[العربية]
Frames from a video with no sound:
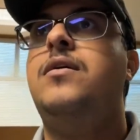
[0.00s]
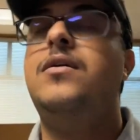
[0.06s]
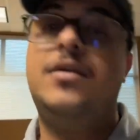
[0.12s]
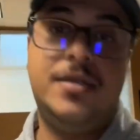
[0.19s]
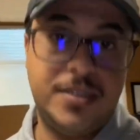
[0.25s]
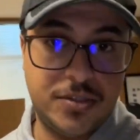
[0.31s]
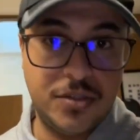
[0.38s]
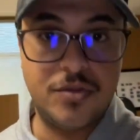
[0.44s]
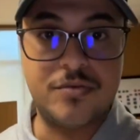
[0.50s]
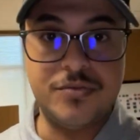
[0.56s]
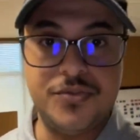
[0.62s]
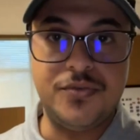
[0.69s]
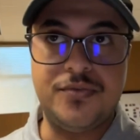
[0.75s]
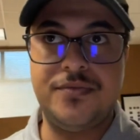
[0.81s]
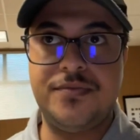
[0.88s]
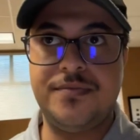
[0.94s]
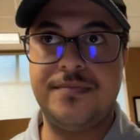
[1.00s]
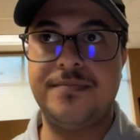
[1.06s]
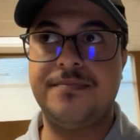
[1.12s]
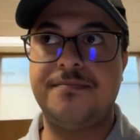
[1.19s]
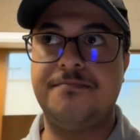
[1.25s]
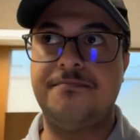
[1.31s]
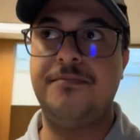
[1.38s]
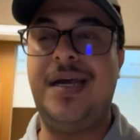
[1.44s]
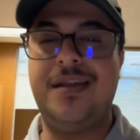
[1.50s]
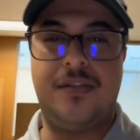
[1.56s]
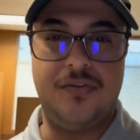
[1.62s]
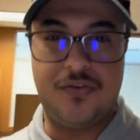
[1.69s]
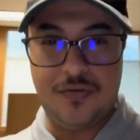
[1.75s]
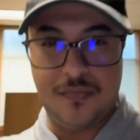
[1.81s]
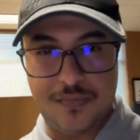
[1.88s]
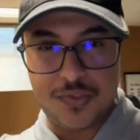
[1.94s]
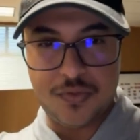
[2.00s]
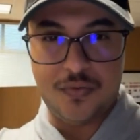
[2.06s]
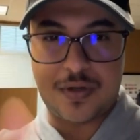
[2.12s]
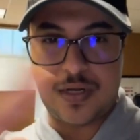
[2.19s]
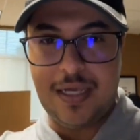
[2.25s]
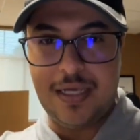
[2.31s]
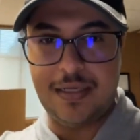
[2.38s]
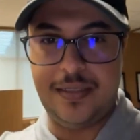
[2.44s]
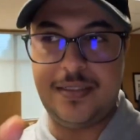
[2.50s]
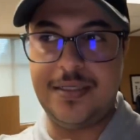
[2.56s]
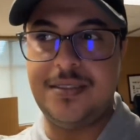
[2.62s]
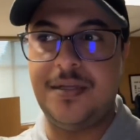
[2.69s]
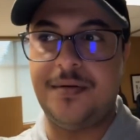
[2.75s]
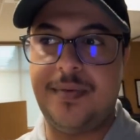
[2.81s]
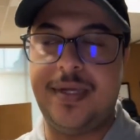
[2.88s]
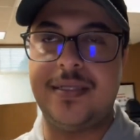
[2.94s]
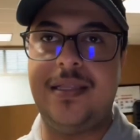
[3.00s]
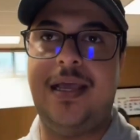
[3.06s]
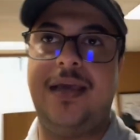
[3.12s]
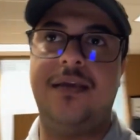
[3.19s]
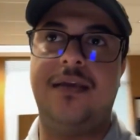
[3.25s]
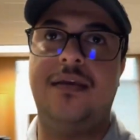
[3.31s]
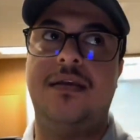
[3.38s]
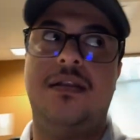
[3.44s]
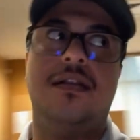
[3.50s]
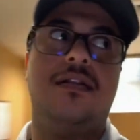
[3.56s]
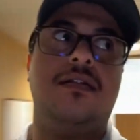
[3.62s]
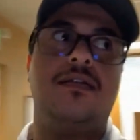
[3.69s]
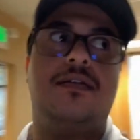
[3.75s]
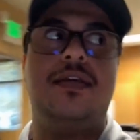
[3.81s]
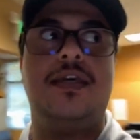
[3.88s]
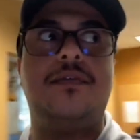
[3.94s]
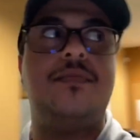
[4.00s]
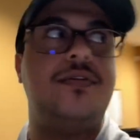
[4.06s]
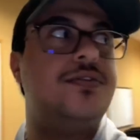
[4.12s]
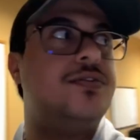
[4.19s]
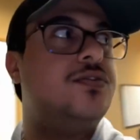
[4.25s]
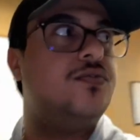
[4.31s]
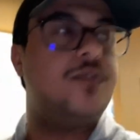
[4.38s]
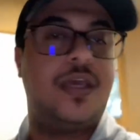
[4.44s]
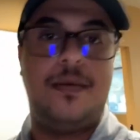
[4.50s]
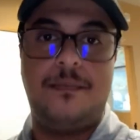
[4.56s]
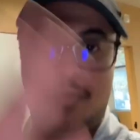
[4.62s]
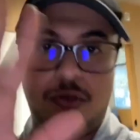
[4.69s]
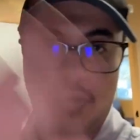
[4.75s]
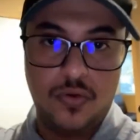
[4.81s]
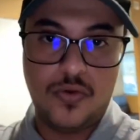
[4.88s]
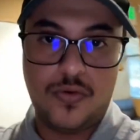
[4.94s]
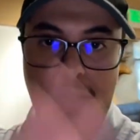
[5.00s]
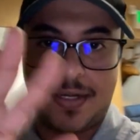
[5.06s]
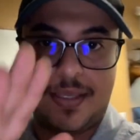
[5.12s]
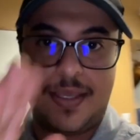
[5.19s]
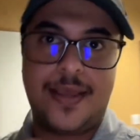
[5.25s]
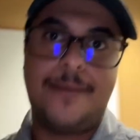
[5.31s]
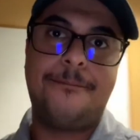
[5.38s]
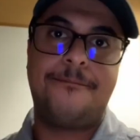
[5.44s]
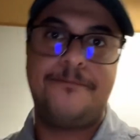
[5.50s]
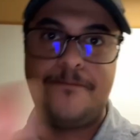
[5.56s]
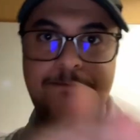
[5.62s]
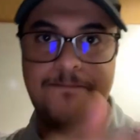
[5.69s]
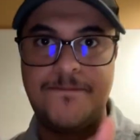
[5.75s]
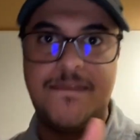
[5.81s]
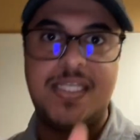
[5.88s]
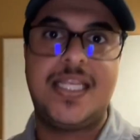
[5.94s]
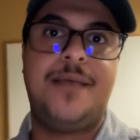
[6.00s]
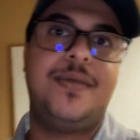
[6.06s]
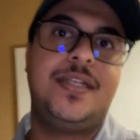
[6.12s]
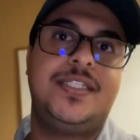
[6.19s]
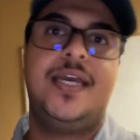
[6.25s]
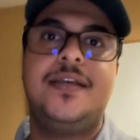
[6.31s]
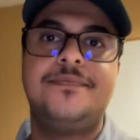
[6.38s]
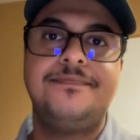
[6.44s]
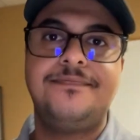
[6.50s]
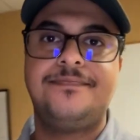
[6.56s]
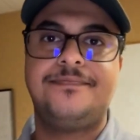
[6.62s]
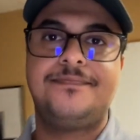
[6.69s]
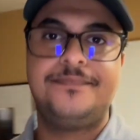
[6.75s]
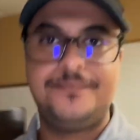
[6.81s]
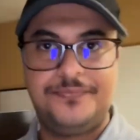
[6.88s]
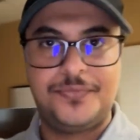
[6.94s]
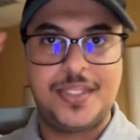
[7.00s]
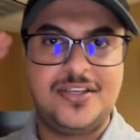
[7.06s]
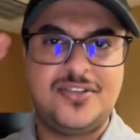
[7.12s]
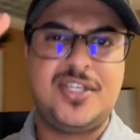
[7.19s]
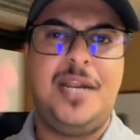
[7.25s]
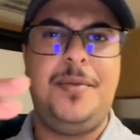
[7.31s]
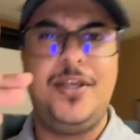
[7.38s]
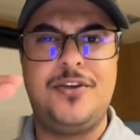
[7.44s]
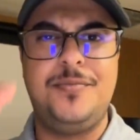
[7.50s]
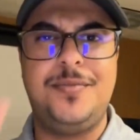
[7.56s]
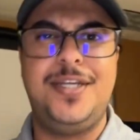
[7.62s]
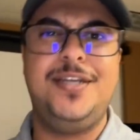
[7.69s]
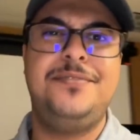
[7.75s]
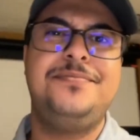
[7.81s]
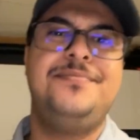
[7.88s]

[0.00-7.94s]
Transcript: فننتظر ونشوف بحط لكم صور حق التسريبات لحق الجيك بنش وكم القوه والارقام بالسناب الجايه السلام عليكم من هنا